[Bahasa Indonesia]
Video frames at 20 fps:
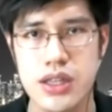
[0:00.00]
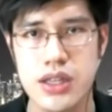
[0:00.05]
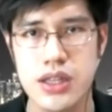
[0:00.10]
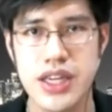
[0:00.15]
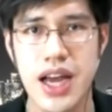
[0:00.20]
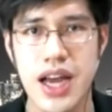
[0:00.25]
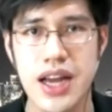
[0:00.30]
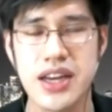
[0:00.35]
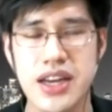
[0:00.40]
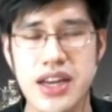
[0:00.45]

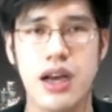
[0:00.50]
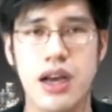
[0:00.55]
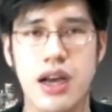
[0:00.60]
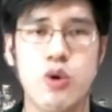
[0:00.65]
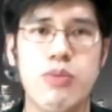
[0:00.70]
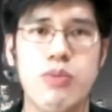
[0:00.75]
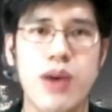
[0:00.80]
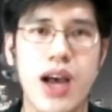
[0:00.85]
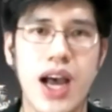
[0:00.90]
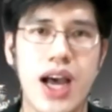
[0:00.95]
tidak ada
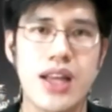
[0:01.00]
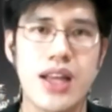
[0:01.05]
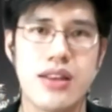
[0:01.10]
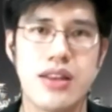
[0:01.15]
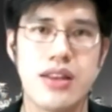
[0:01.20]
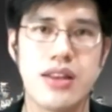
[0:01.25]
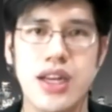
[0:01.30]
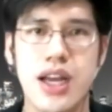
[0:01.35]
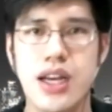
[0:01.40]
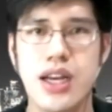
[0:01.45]
perubahan
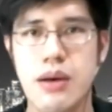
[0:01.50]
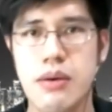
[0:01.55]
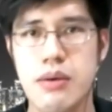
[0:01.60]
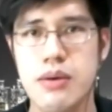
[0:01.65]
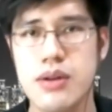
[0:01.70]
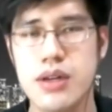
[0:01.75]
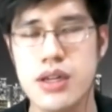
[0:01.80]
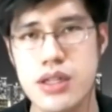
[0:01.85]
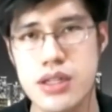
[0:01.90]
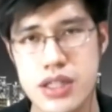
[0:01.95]
tidak ada
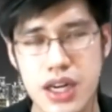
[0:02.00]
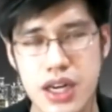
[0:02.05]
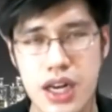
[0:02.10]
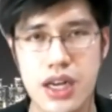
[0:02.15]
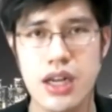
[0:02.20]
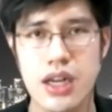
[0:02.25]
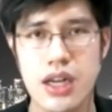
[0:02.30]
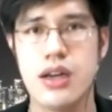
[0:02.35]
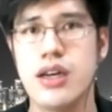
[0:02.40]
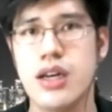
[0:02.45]
tidak
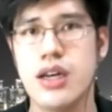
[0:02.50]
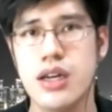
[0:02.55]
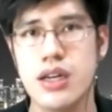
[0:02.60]
ada